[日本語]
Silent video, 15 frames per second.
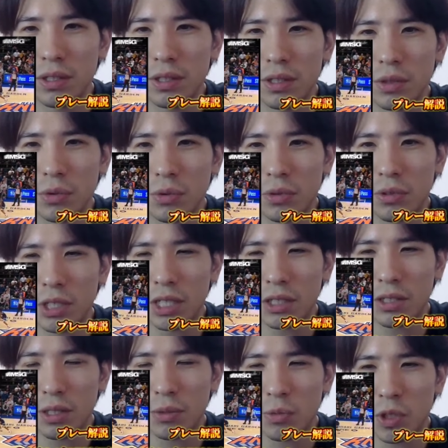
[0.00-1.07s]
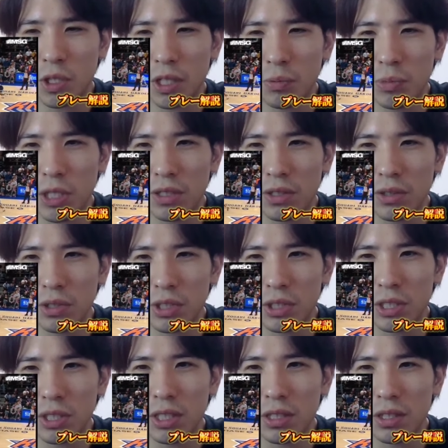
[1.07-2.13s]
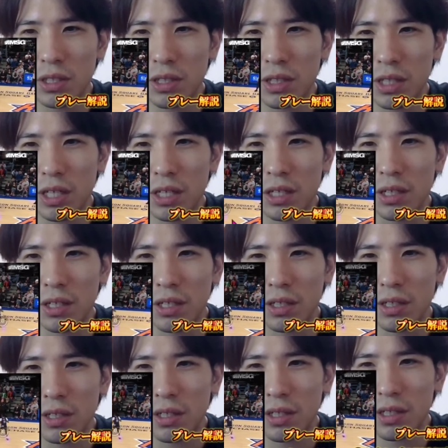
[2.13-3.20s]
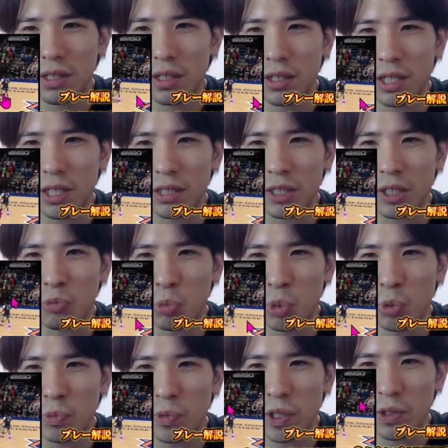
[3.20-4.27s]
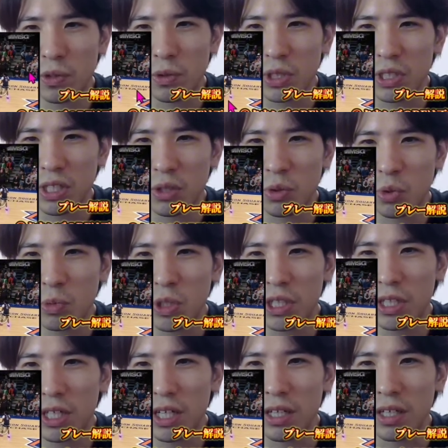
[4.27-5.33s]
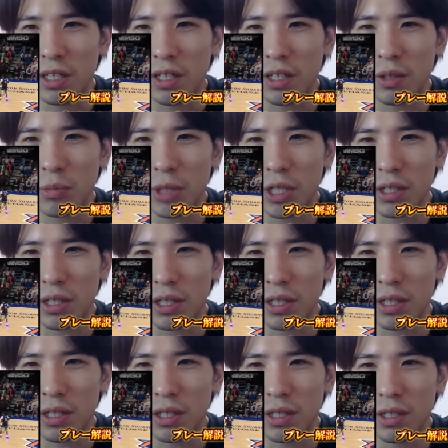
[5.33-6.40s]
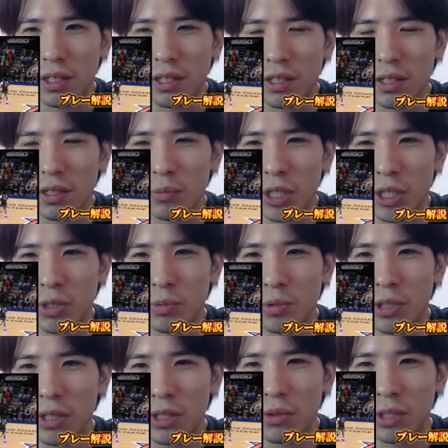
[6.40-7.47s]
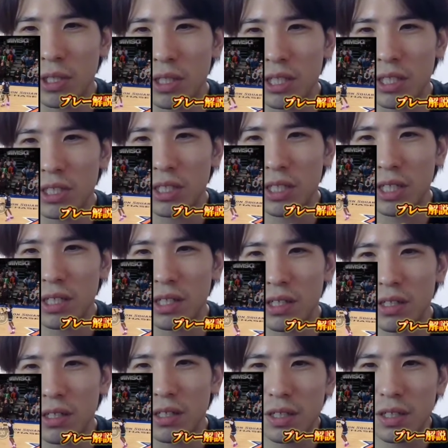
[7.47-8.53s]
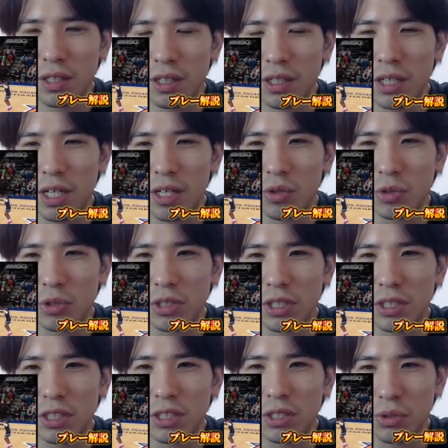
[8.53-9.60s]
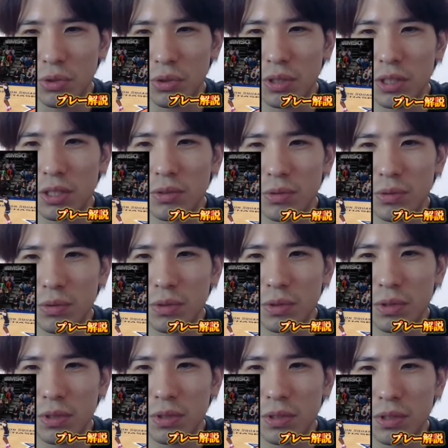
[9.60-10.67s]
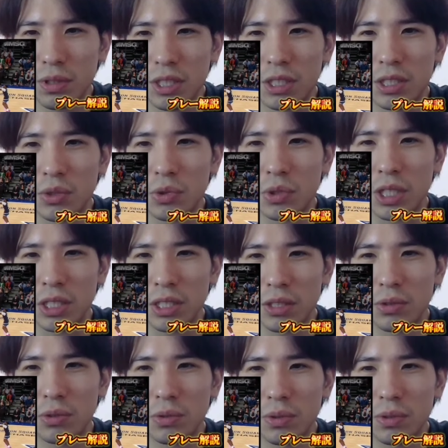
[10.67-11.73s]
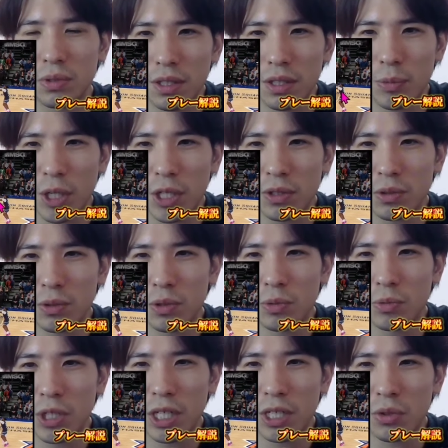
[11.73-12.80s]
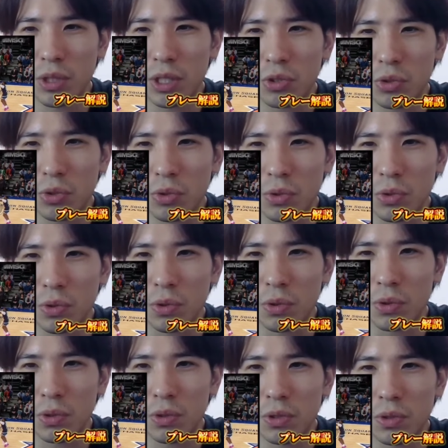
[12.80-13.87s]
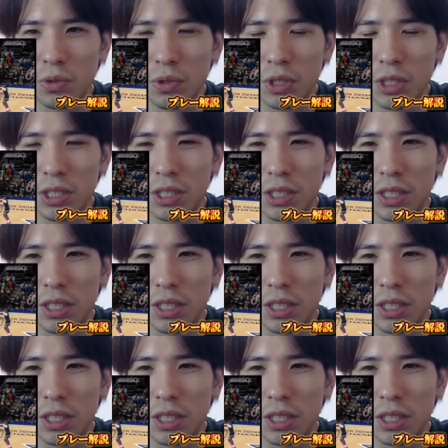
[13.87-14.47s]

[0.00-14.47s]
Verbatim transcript: で今度ナズがもう一回ピックしに行ってナズがポップアウトしたのを見てマ,、えー、マクブライトに対して、ね、レートスイッチしろっていう指示を出してるでマクブライトがちょっとその指示